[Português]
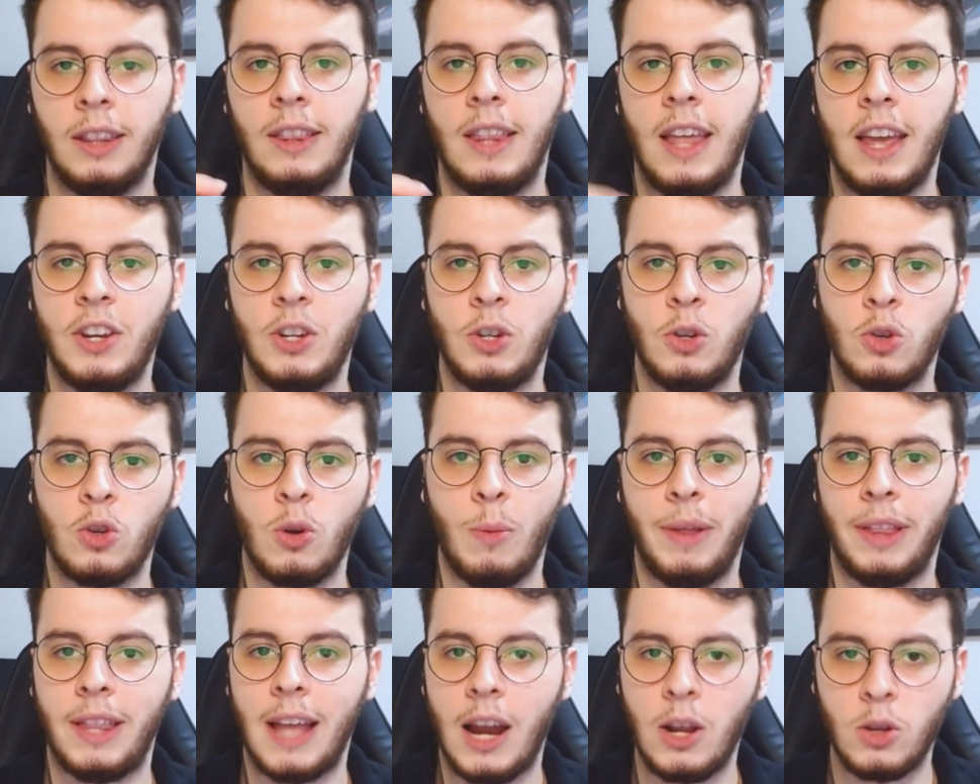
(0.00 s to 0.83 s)
Deixe nos
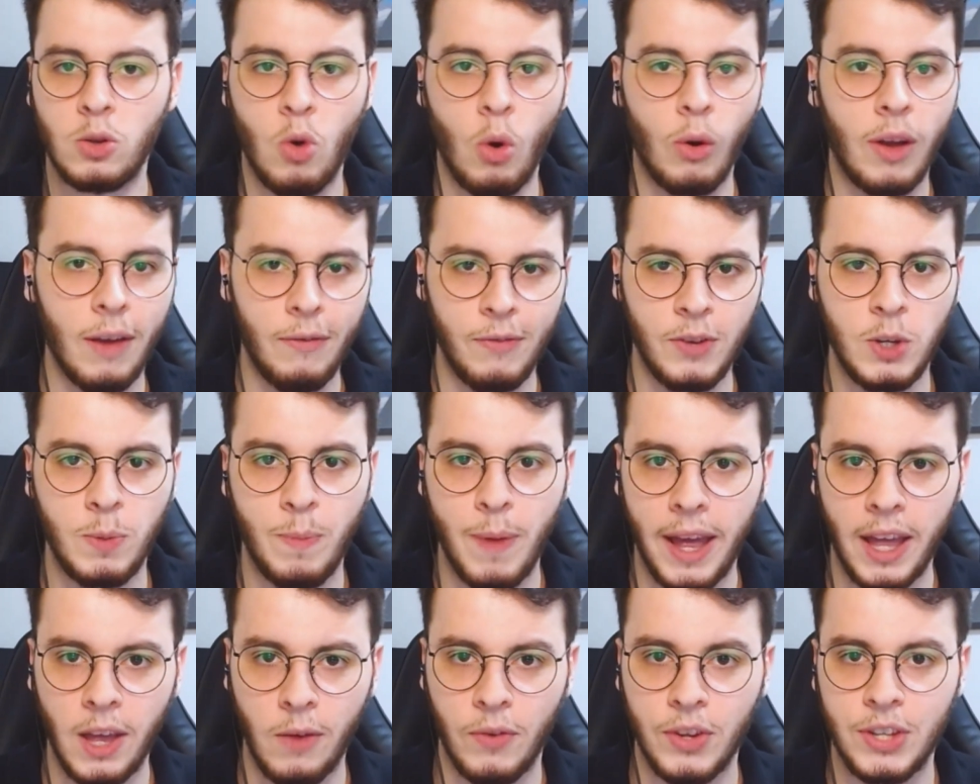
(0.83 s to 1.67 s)
comentários qualquer
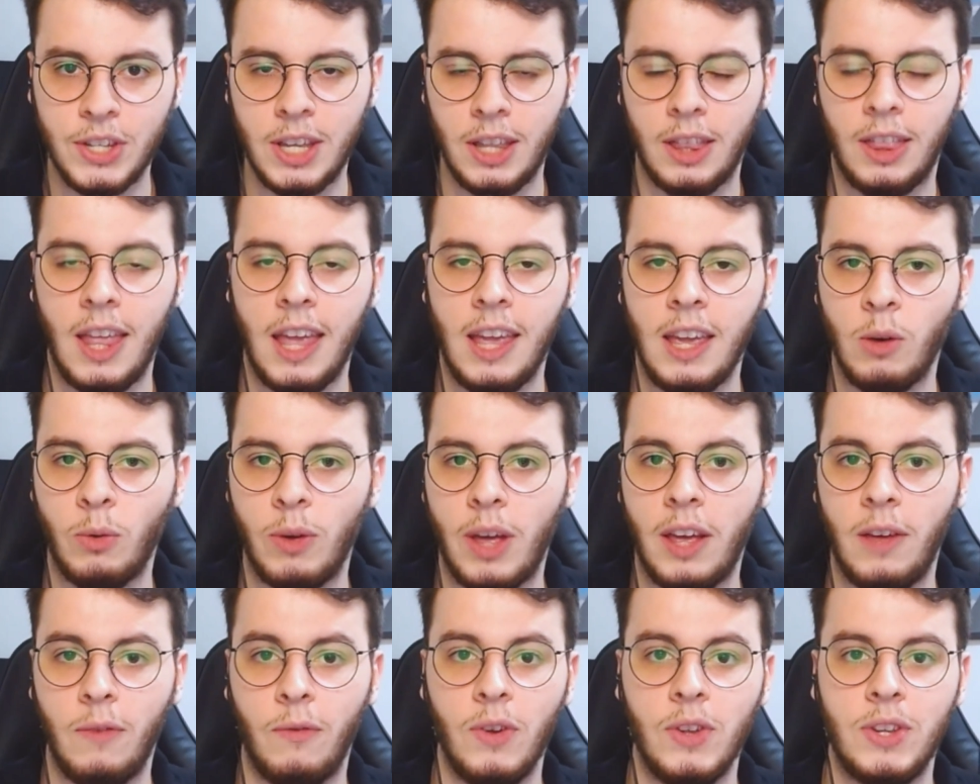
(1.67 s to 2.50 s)
feedback que você tenha, o
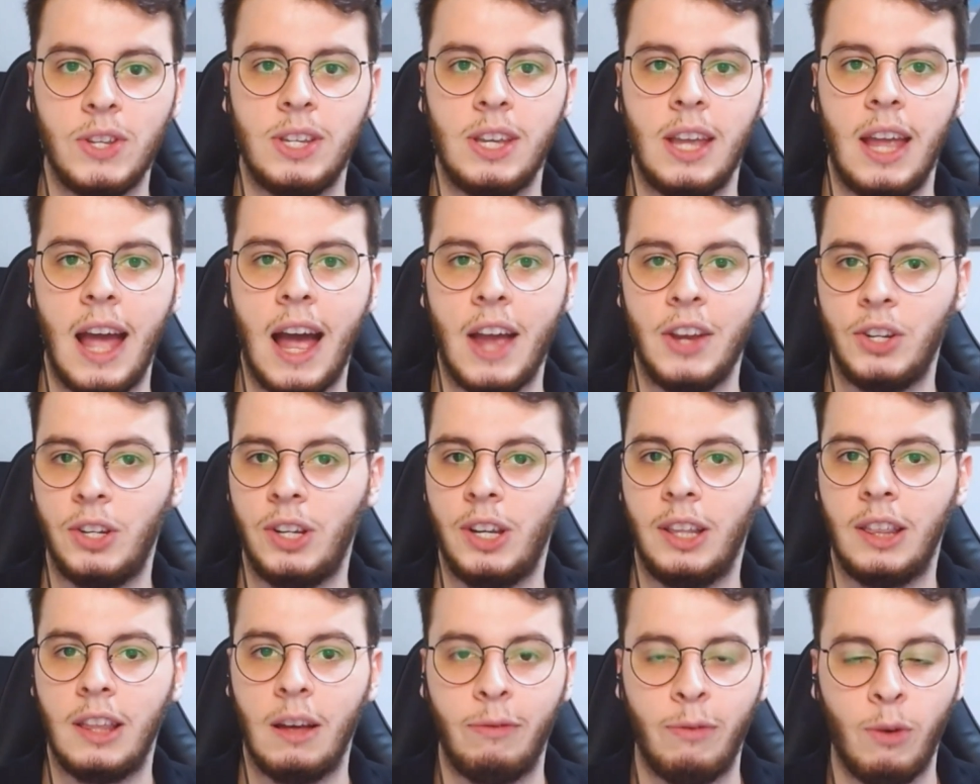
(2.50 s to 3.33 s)
que, que você acha
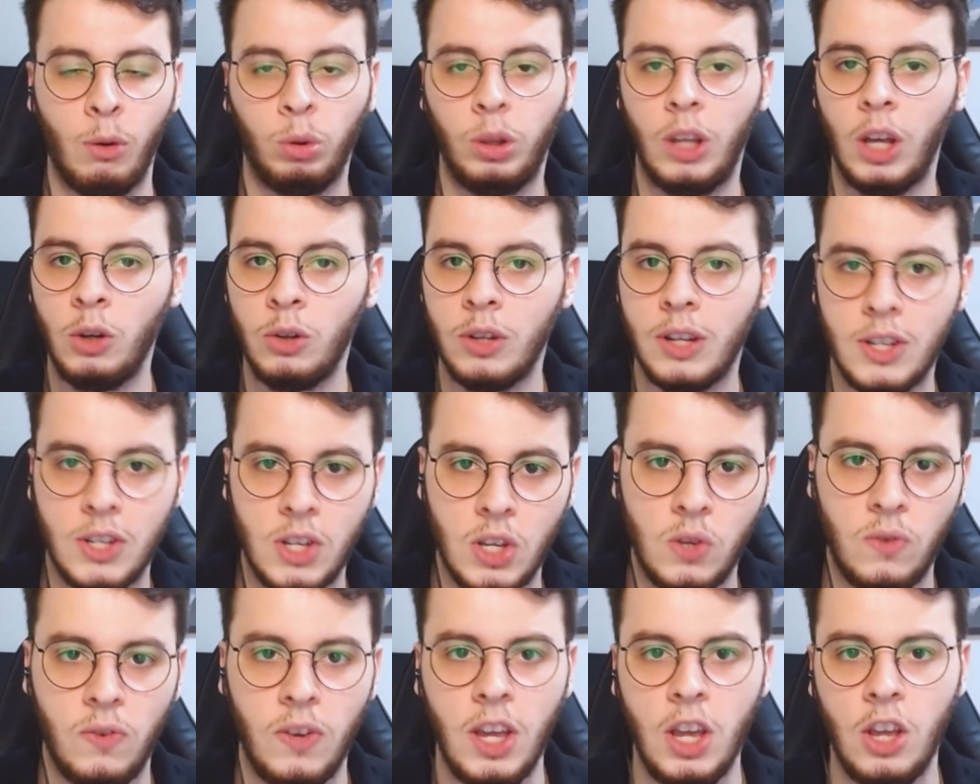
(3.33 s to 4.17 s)
que está faltando
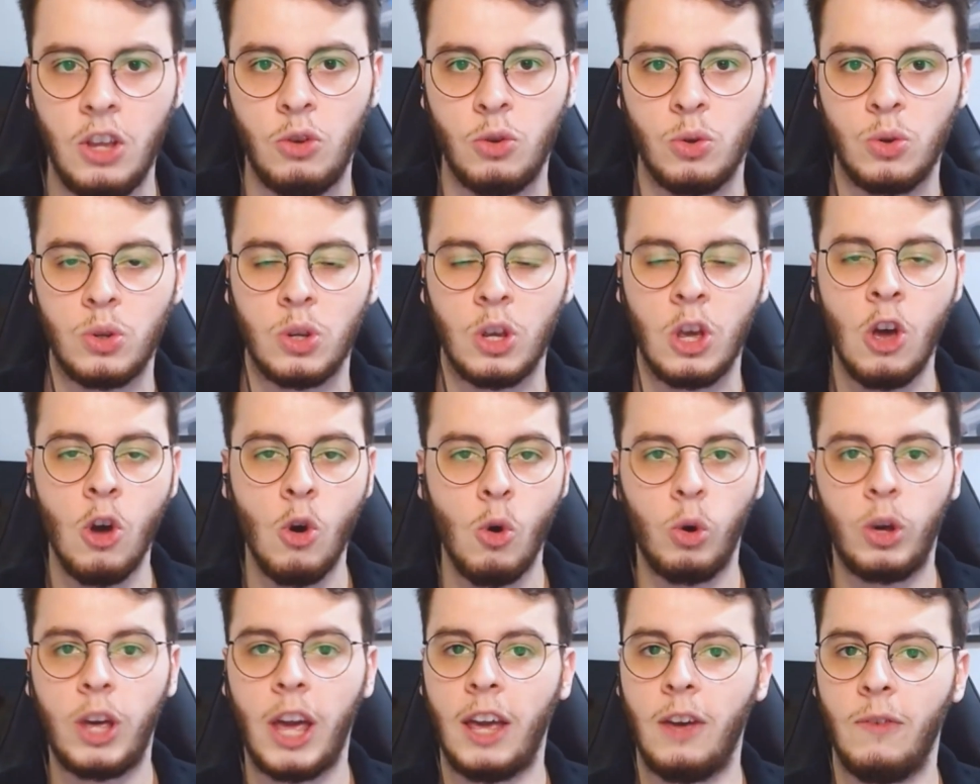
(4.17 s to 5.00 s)
nesses vídeos,
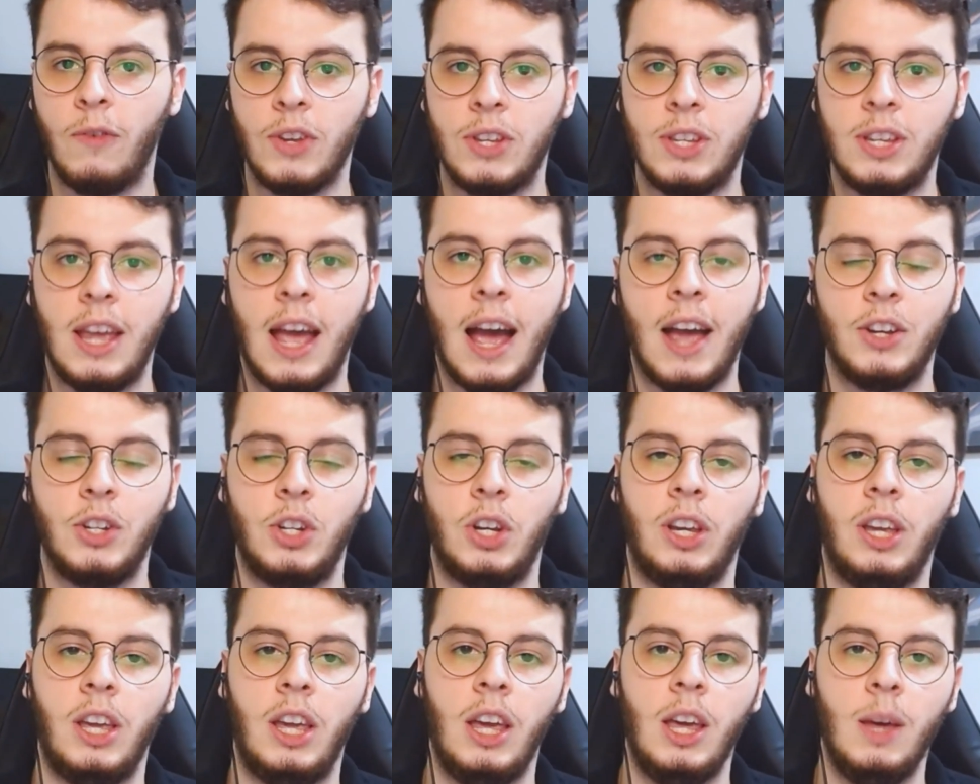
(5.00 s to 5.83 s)
o que, que você
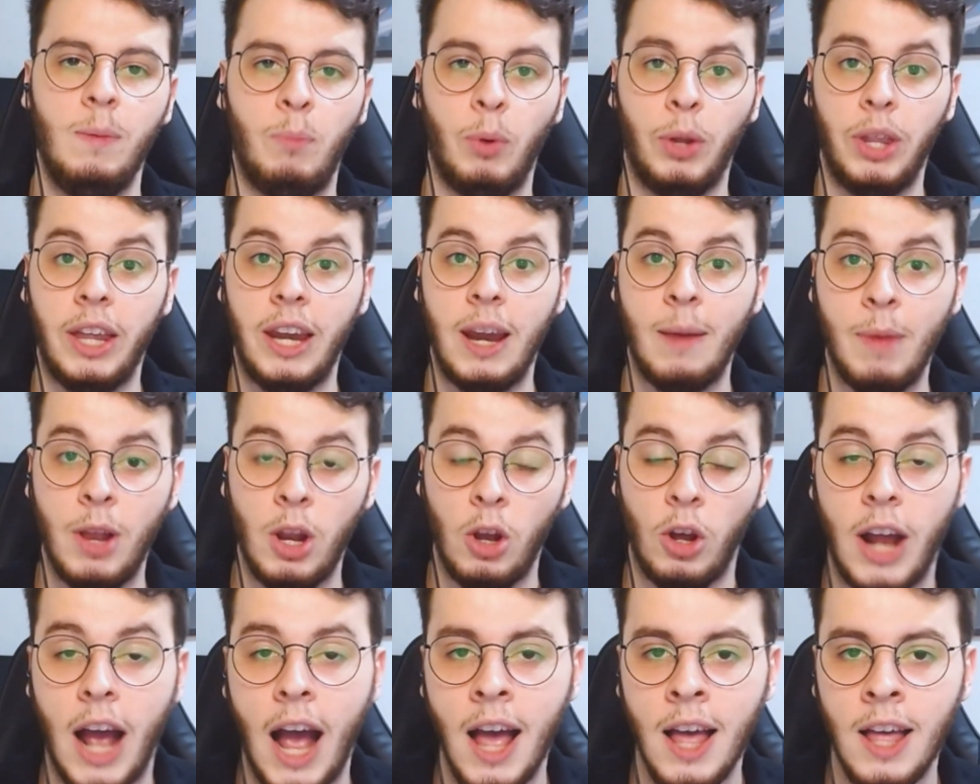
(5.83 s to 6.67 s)
acha que poderia
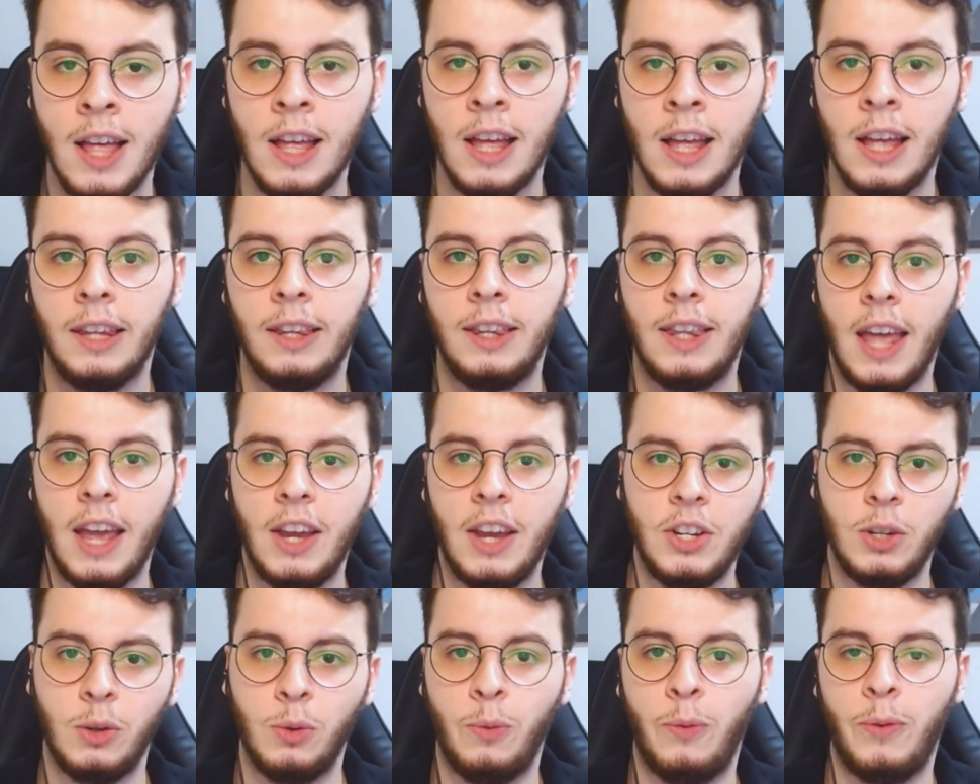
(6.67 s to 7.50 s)
melhorar.
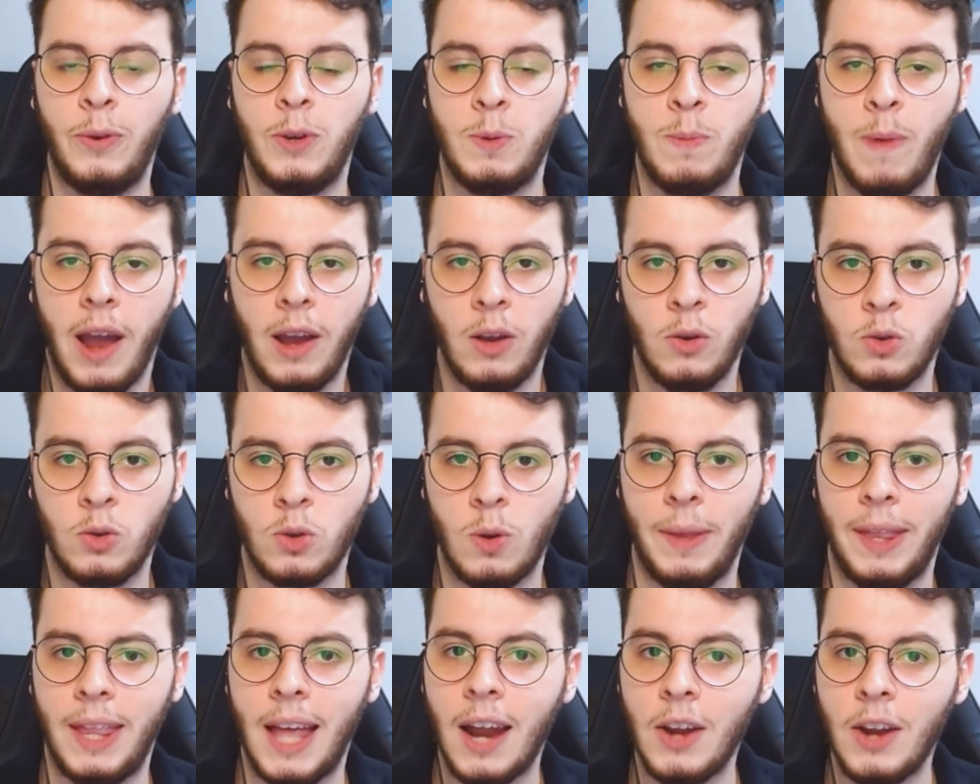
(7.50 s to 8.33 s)
Deixa o feedback nos
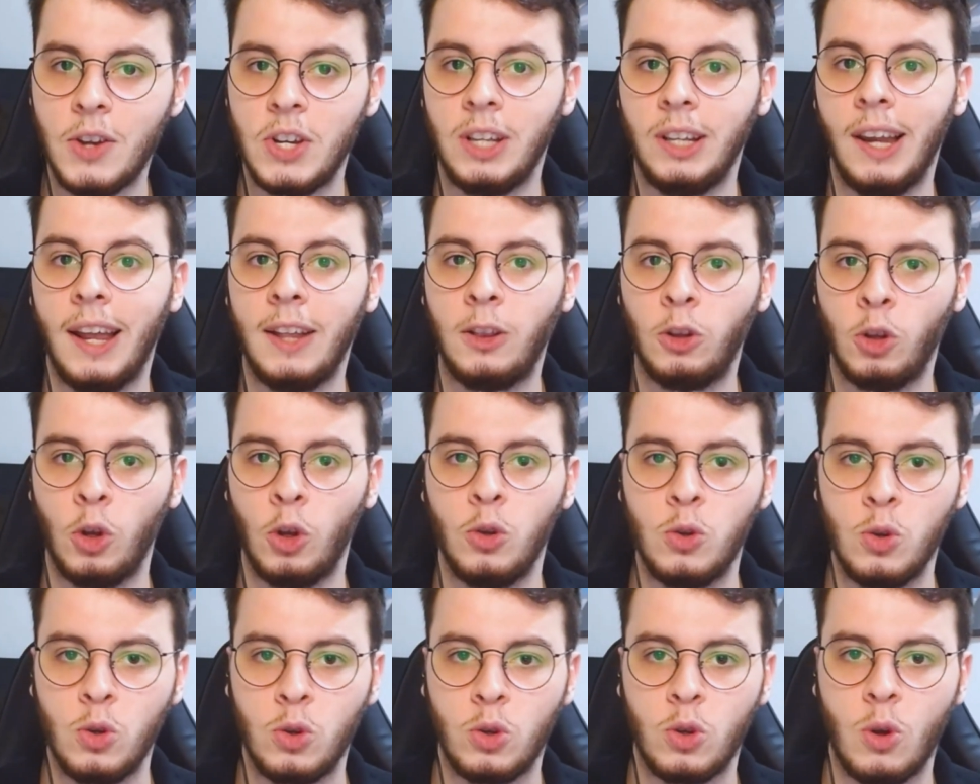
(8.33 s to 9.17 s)
comentários, a gente lê
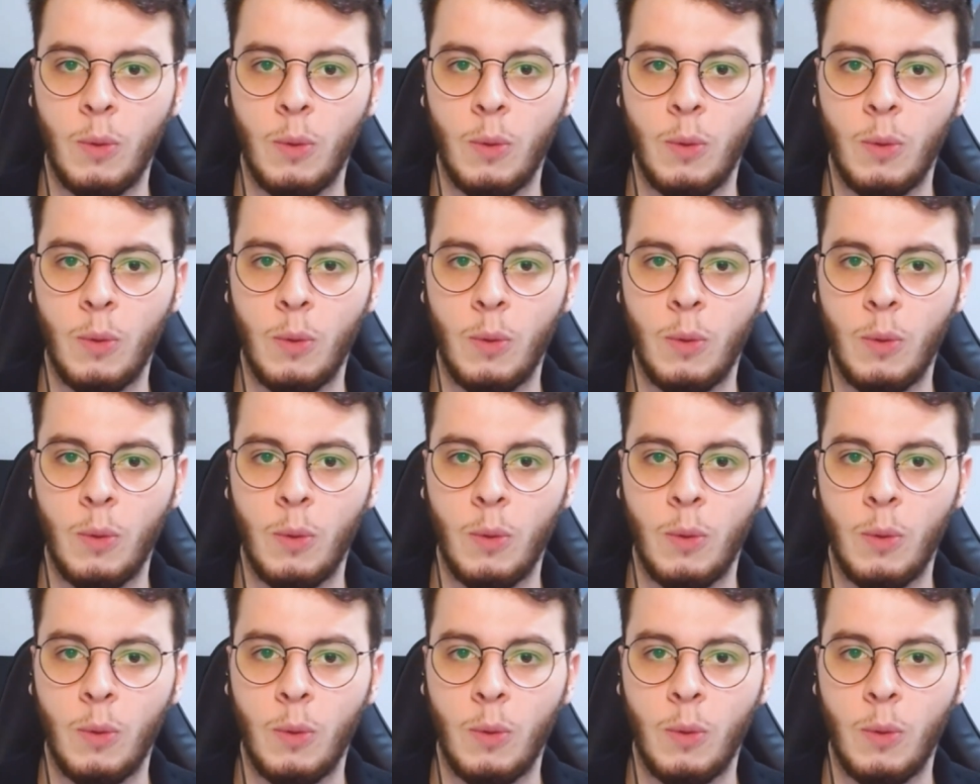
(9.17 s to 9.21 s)
todos os